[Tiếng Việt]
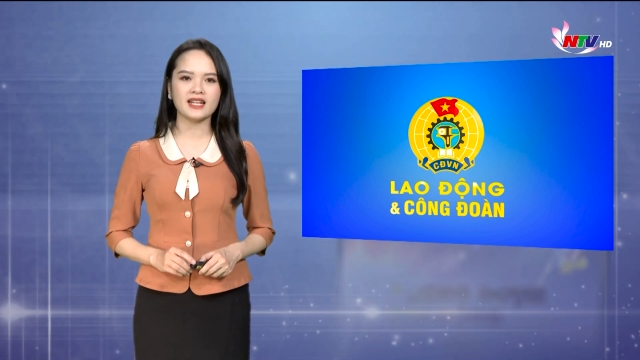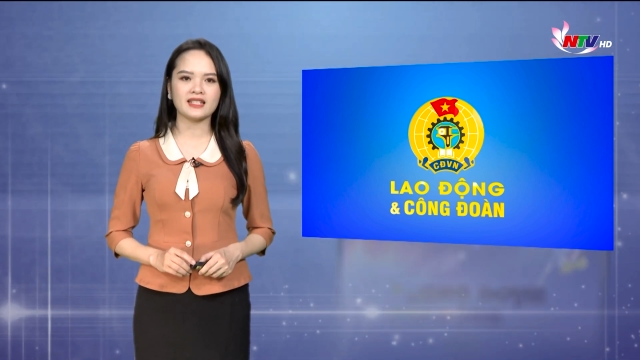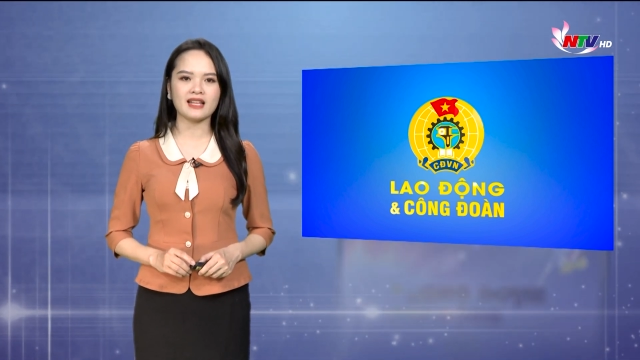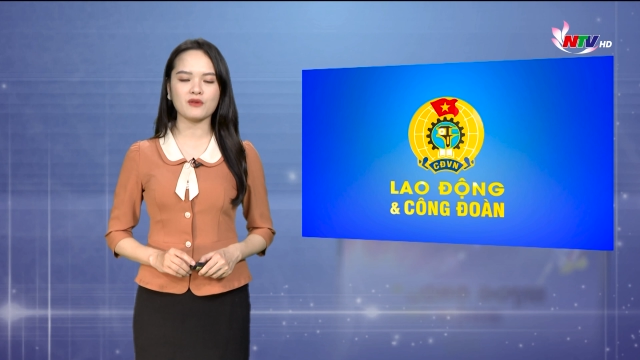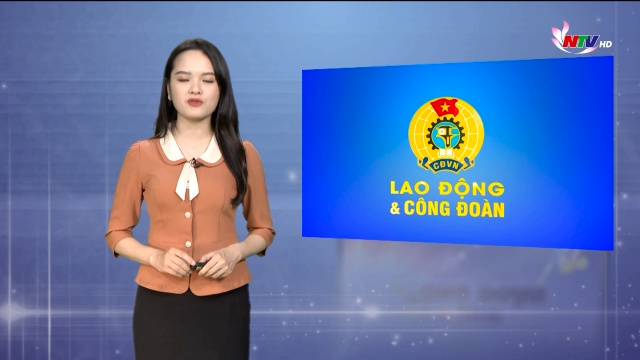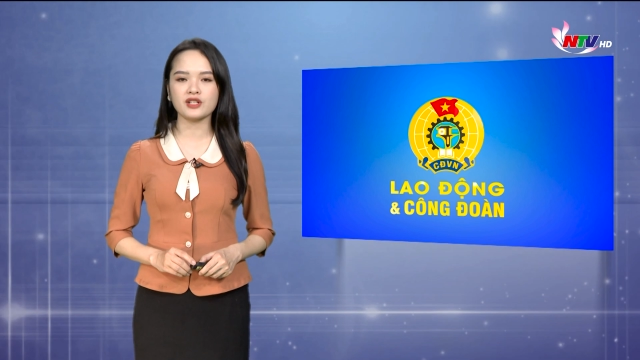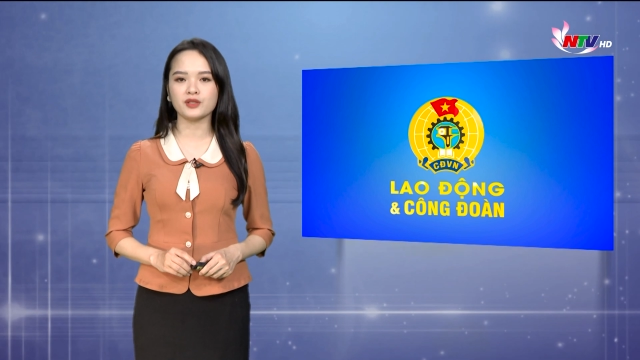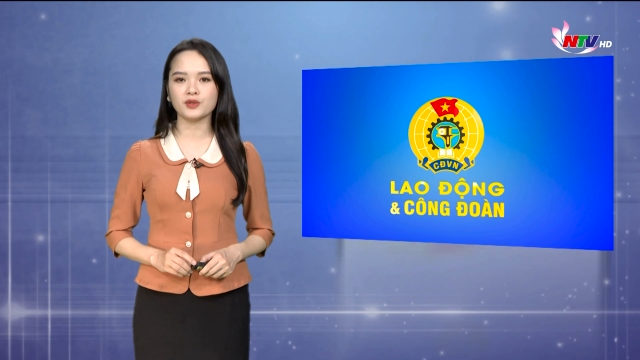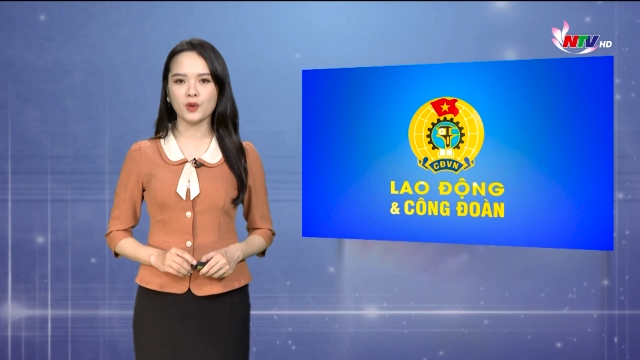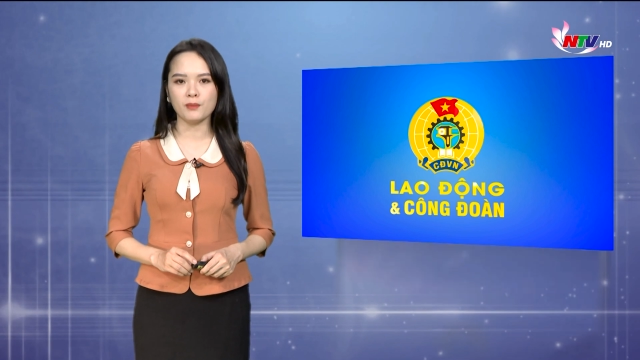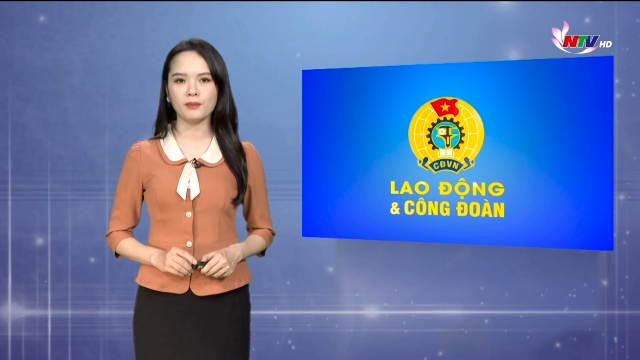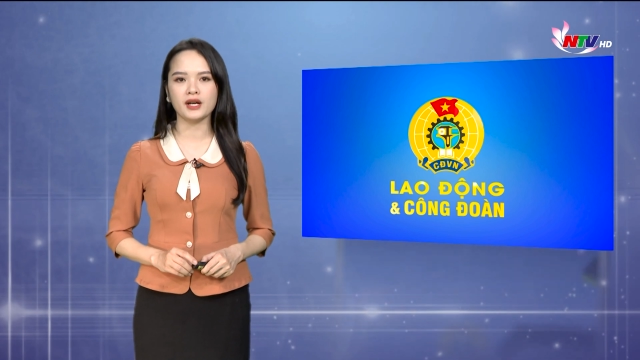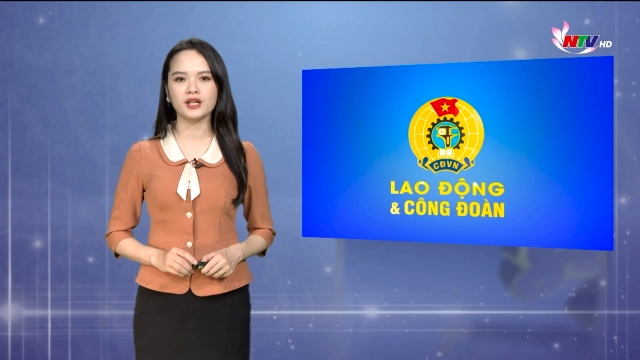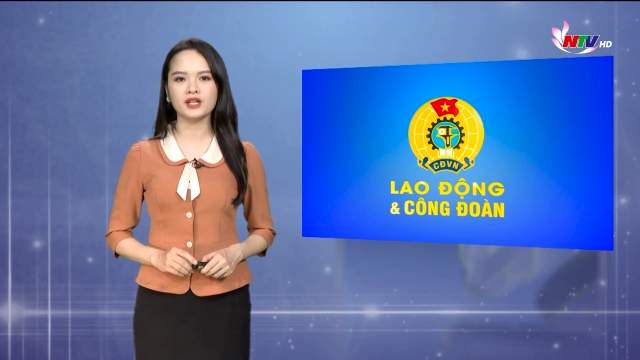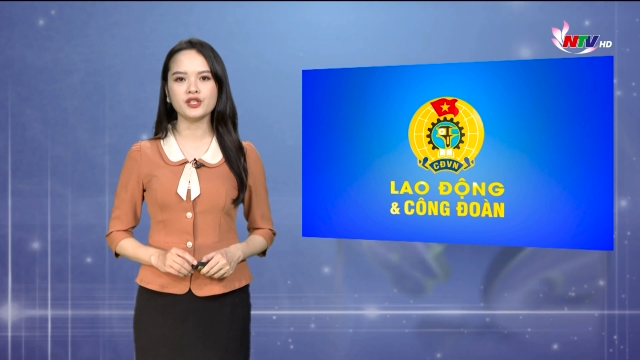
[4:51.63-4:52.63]
tạo sự đổi
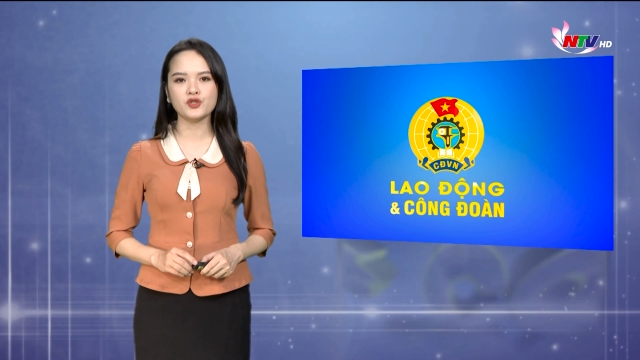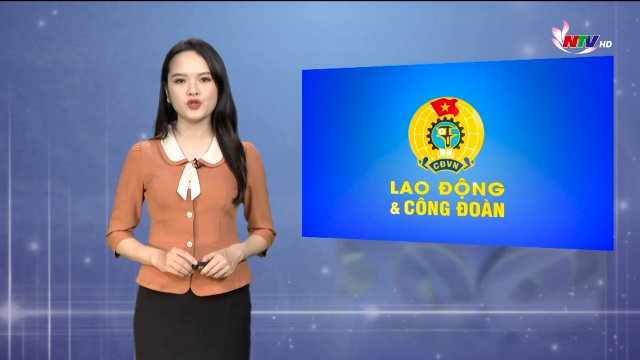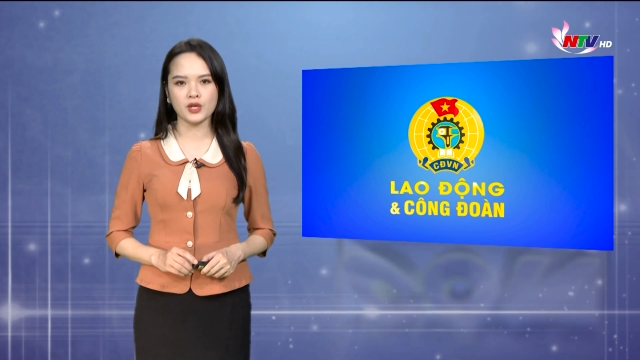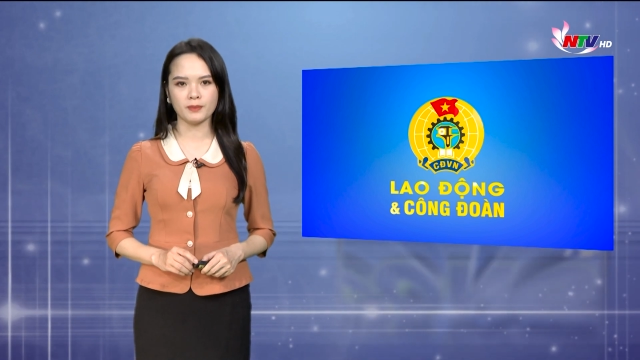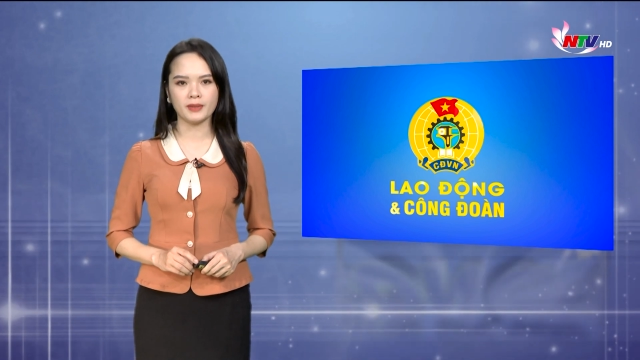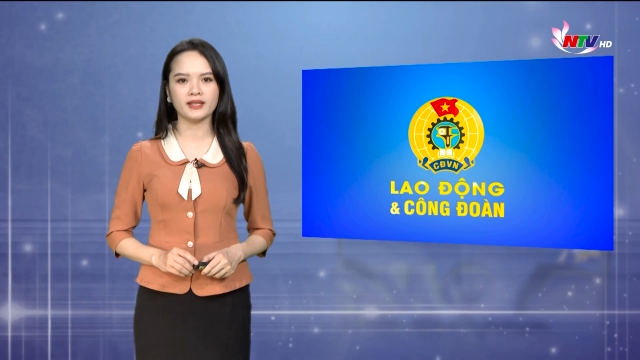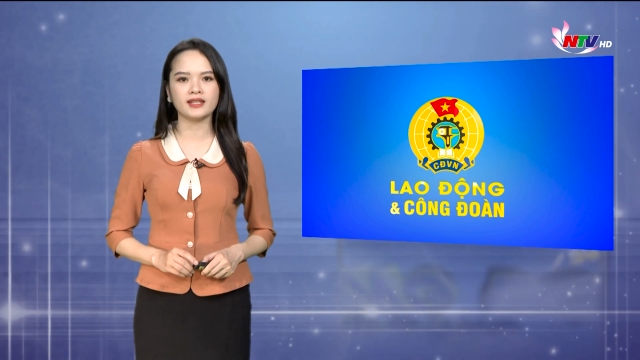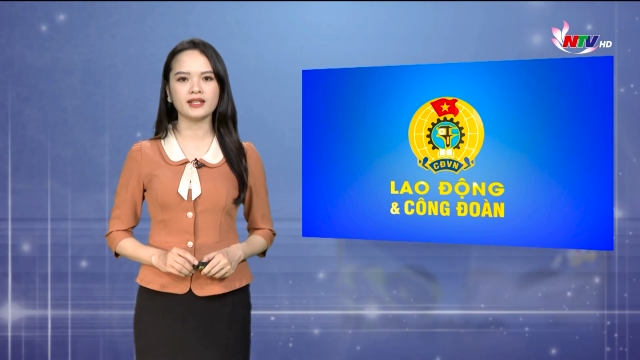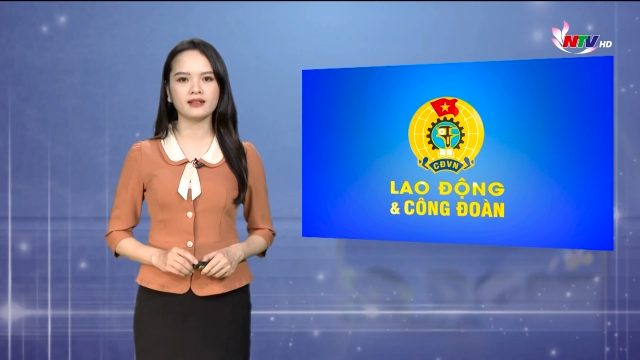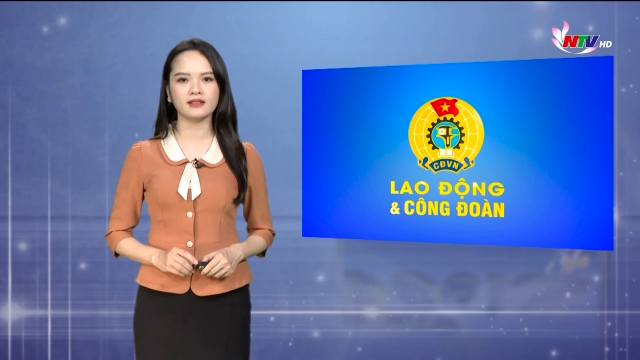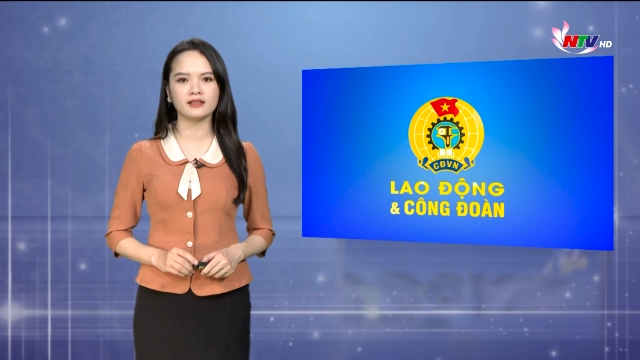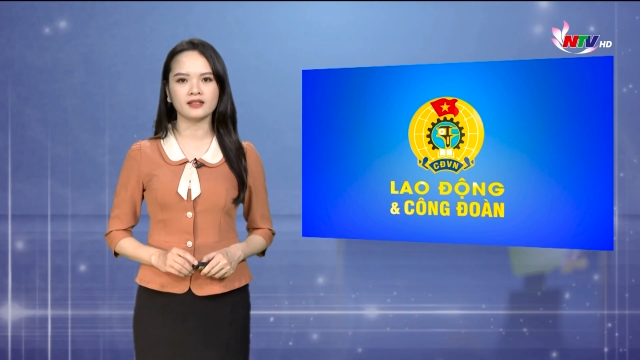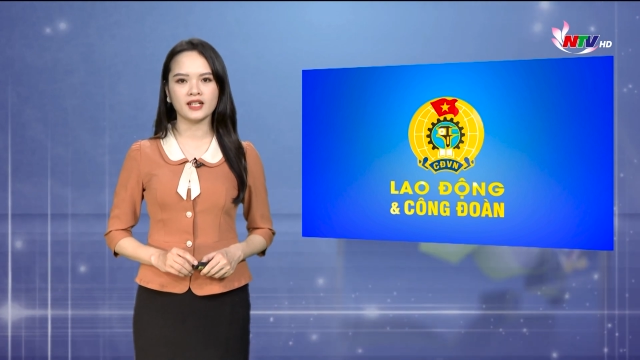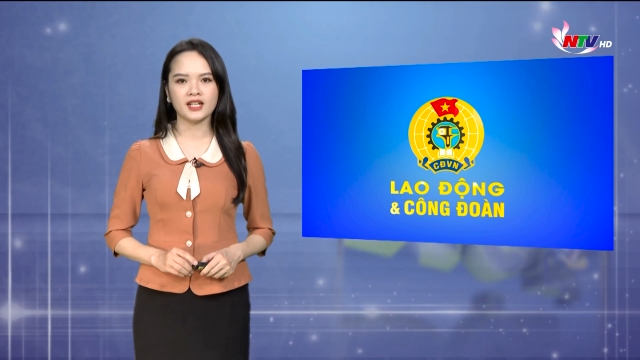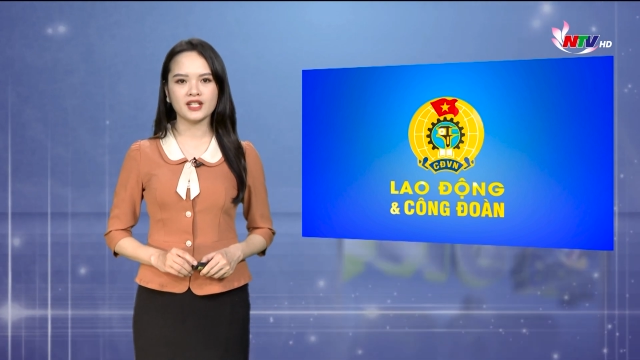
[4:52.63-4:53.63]
mới, chuyển biến tích
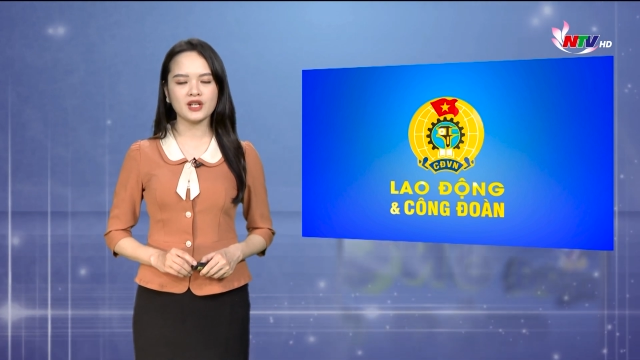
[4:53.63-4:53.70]
cực